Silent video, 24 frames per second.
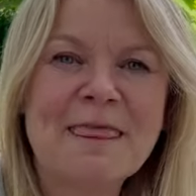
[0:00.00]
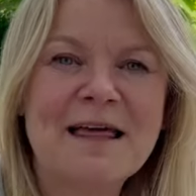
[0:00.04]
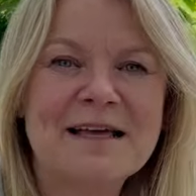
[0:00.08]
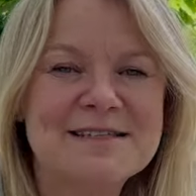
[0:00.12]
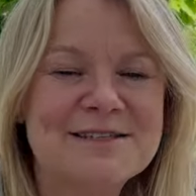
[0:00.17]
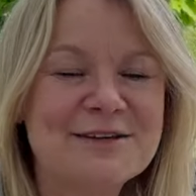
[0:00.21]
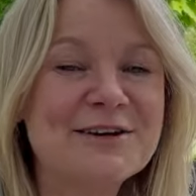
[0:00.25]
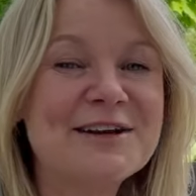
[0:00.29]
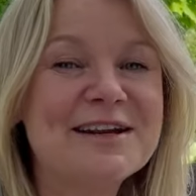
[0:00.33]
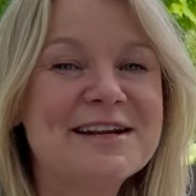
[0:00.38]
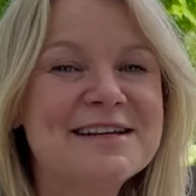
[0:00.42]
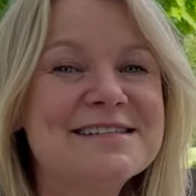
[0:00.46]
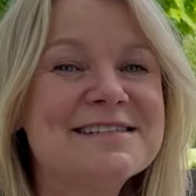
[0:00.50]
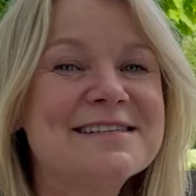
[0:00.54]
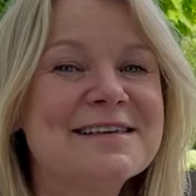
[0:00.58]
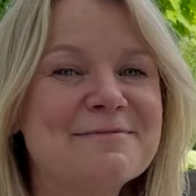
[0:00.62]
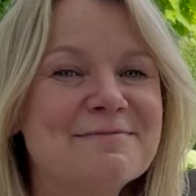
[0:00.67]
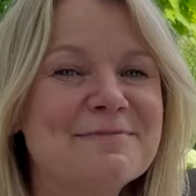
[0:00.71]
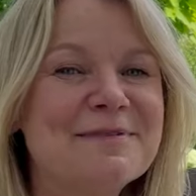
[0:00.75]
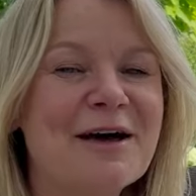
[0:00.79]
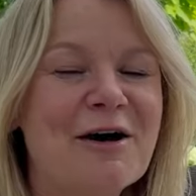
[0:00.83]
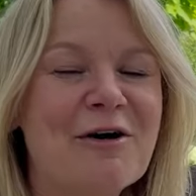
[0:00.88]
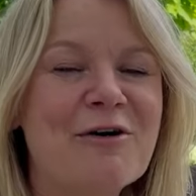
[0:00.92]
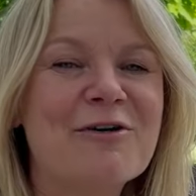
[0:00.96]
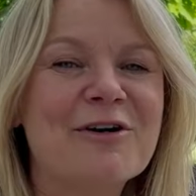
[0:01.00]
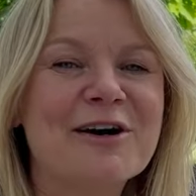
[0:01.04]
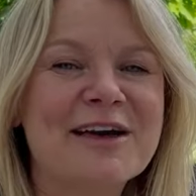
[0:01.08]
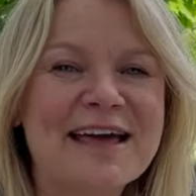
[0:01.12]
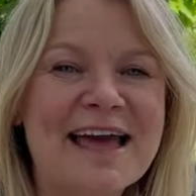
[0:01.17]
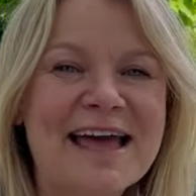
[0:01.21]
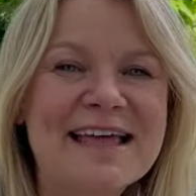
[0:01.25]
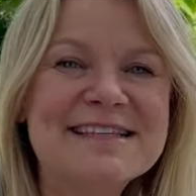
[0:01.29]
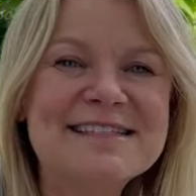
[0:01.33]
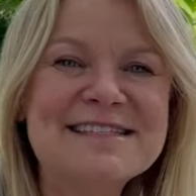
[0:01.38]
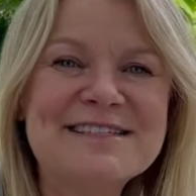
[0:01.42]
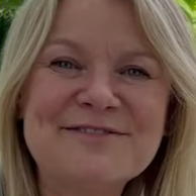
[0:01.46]
sondern es gibt auch
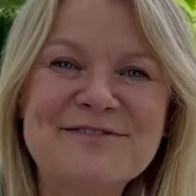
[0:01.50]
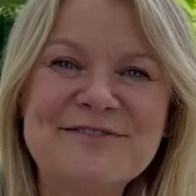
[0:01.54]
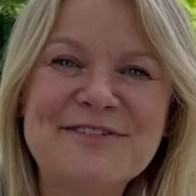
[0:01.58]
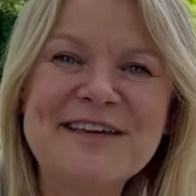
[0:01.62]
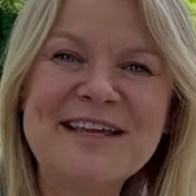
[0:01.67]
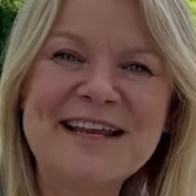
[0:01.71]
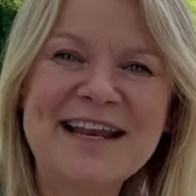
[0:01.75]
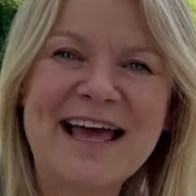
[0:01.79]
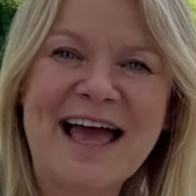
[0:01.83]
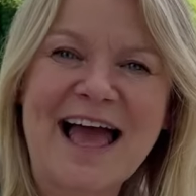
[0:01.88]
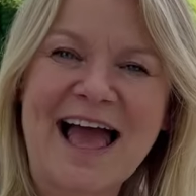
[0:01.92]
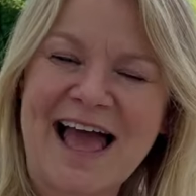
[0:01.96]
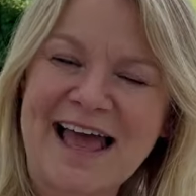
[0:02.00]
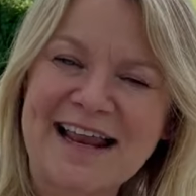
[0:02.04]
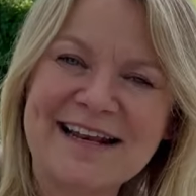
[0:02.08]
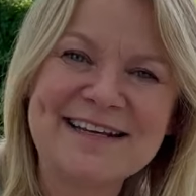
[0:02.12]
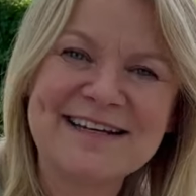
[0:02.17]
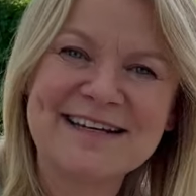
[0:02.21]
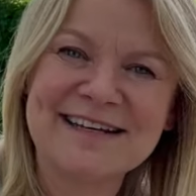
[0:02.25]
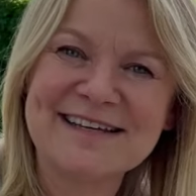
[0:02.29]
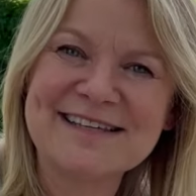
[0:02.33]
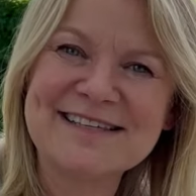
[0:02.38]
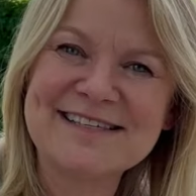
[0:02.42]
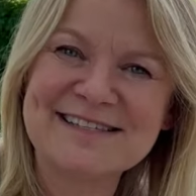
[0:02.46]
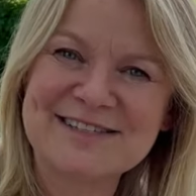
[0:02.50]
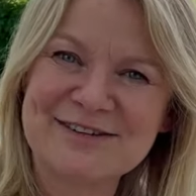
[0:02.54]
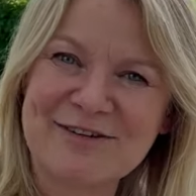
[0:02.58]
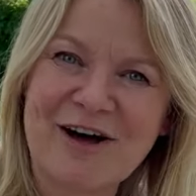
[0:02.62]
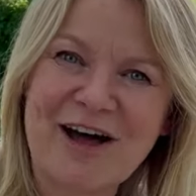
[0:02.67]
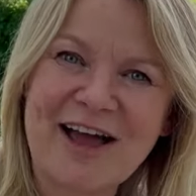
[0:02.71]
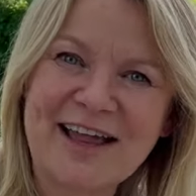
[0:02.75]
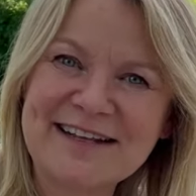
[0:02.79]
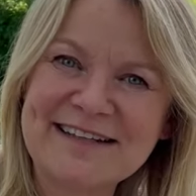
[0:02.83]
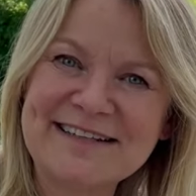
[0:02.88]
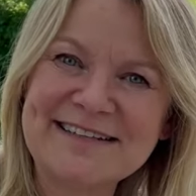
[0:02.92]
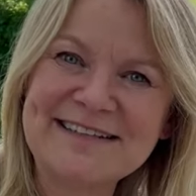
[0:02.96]
ganz viele andere
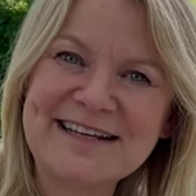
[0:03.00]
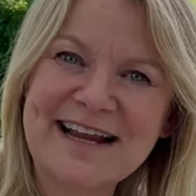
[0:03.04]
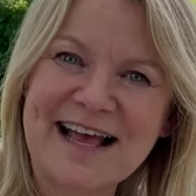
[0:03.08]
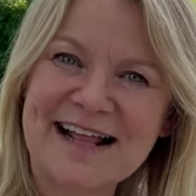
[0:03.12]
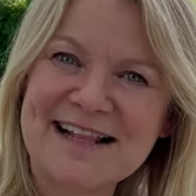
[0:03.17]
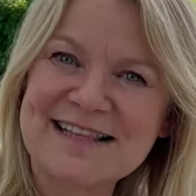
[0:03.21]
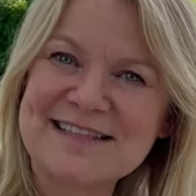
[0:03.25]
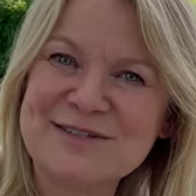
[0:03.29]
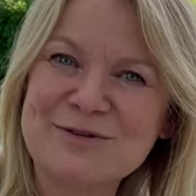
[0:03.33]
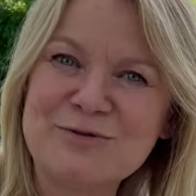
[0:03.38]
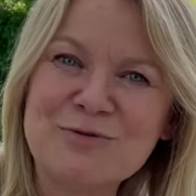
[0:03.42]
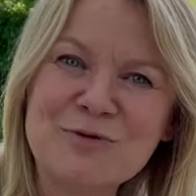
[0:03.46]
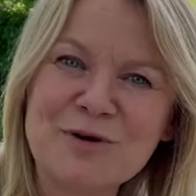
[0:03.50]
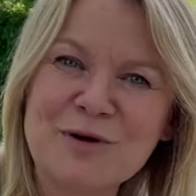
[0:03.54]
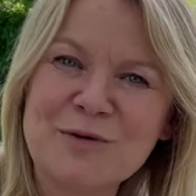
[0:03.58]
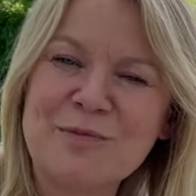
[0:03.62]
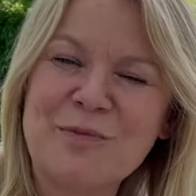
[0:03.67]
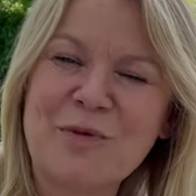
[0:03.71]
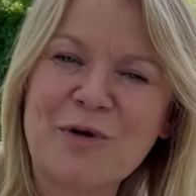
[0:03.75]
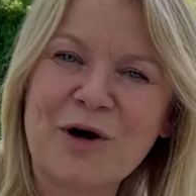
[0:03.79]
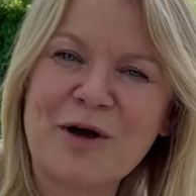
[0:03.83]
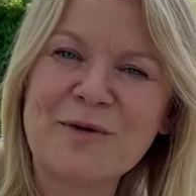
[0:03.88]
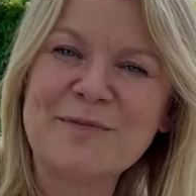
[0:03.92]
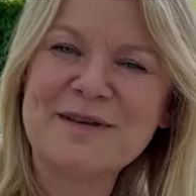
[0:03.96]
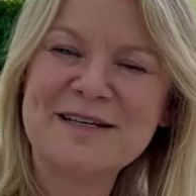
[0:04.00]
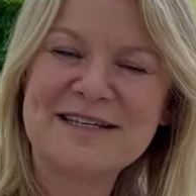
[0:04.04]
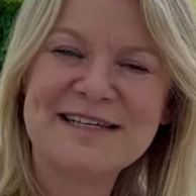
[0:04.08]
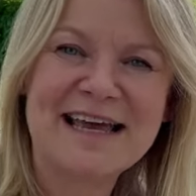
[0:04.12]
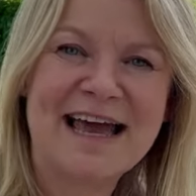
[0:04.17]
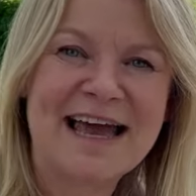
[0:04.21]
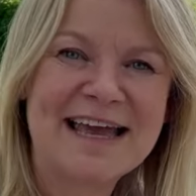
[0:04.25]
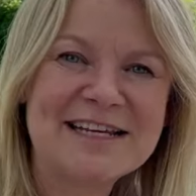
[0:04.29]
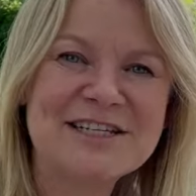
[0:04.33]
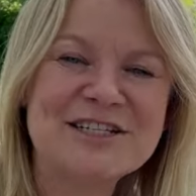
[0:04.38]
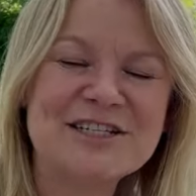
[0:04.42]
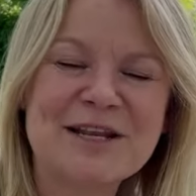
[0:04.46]
Sorten als Kugelbäume, die
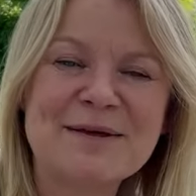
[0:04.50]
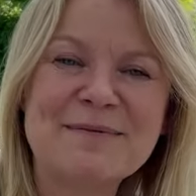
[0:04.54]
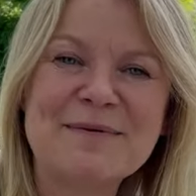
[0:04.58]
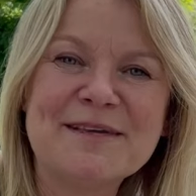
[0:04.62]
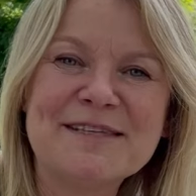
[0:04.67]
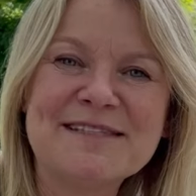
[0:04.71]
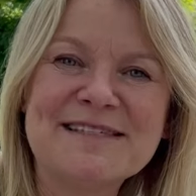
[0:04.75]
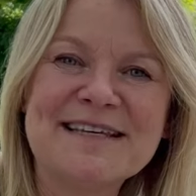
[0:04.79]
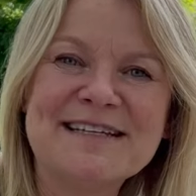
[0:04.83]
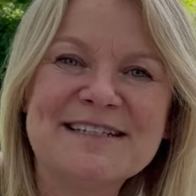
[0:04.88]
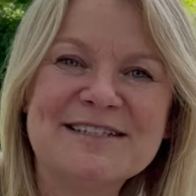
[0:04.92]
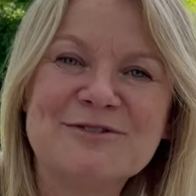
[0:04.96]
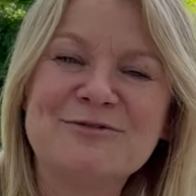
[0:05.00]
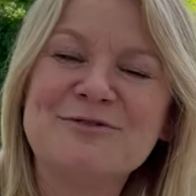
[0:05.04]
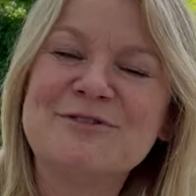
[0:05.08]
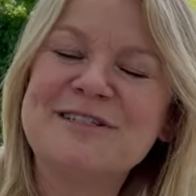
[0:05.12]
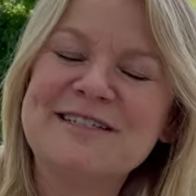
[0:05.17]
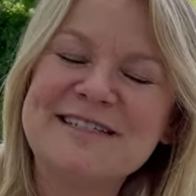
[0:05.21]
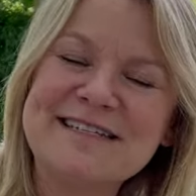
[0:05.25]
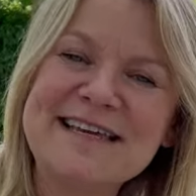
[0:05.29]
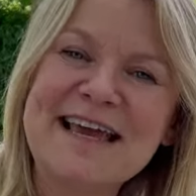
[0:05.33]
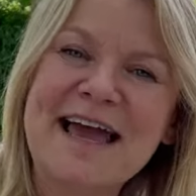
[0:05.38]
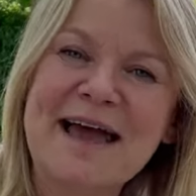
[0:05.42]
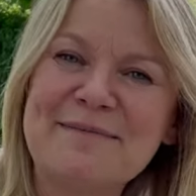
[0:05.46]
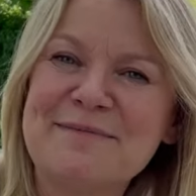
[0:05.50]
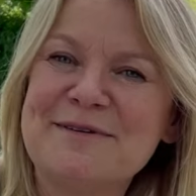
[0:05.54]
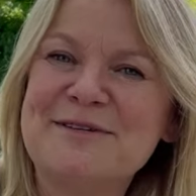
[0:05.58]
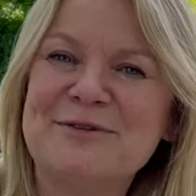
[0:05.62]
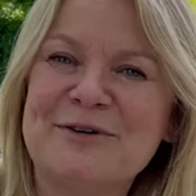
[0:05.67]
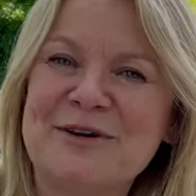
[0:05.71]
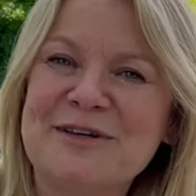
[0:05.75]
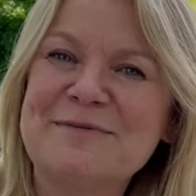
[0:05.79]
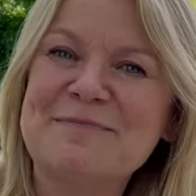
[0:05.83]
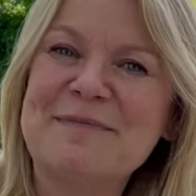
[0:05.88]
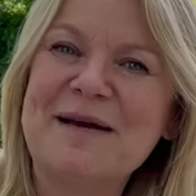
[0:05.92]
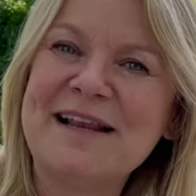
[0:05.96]
einstämmig sind und die habe
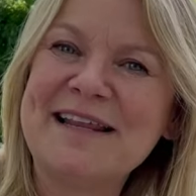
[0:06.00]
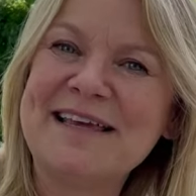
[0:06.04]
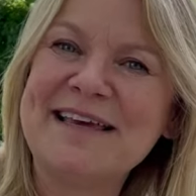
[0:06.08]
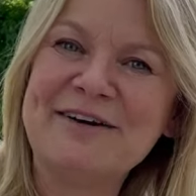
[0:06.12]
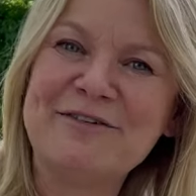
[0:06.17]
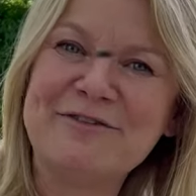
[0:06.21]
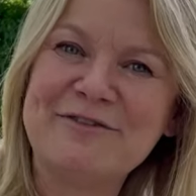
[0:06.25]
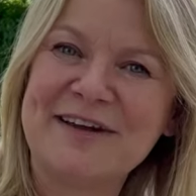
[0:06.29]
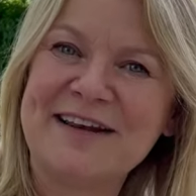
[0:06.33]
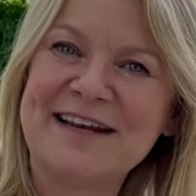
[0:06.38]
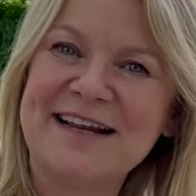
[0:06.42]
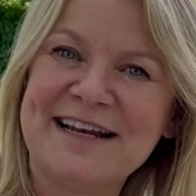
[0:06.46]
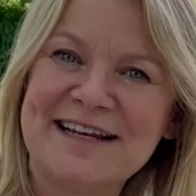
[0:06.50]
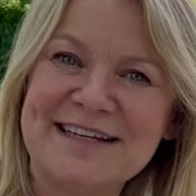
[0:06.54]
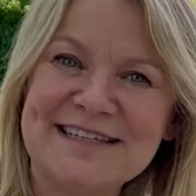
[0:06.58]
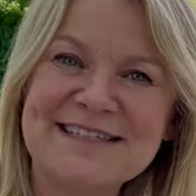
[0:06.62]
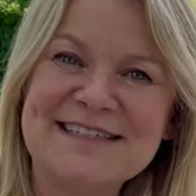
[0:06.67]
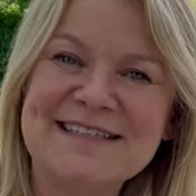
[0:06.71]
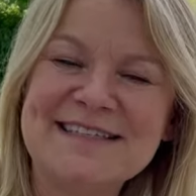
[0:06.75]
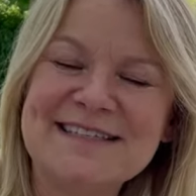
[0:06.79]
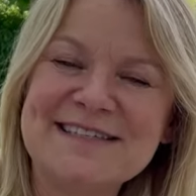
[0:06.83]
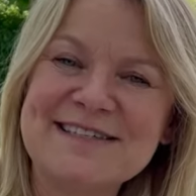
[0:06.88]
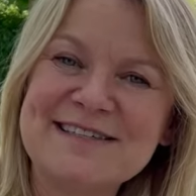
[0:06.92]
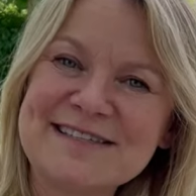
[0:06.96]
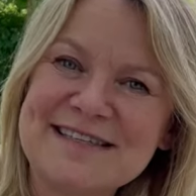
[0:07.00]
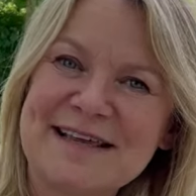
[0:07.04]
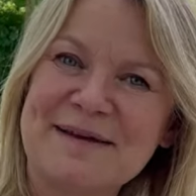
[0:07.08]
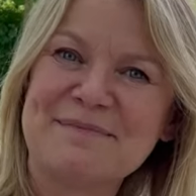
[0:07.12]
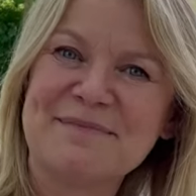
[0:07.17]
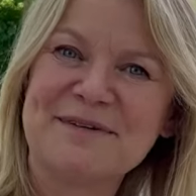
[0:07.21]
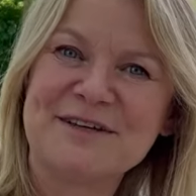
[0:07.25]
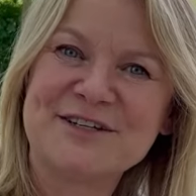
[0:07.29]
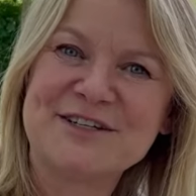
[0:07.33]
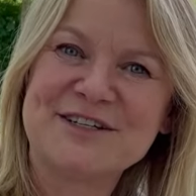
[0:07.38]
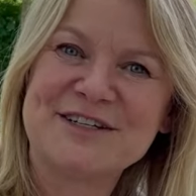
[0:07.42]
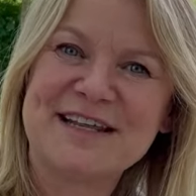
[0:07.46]
ich euch mal hier auf einer Liste
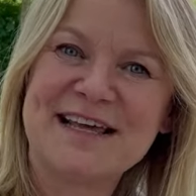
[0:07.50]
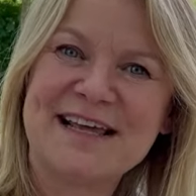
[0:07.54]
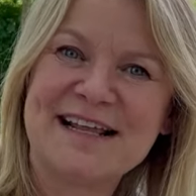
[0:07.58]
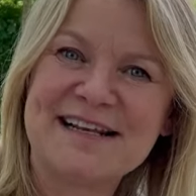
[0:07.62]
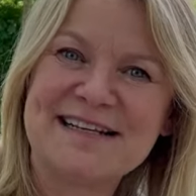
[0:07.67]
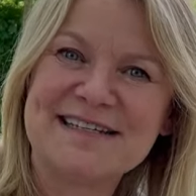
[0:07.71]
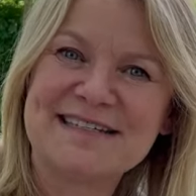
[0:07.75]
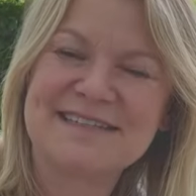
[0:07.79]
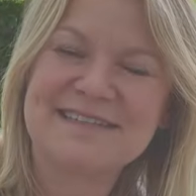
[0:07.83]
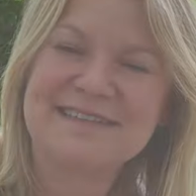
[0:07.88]
zusammengestellt.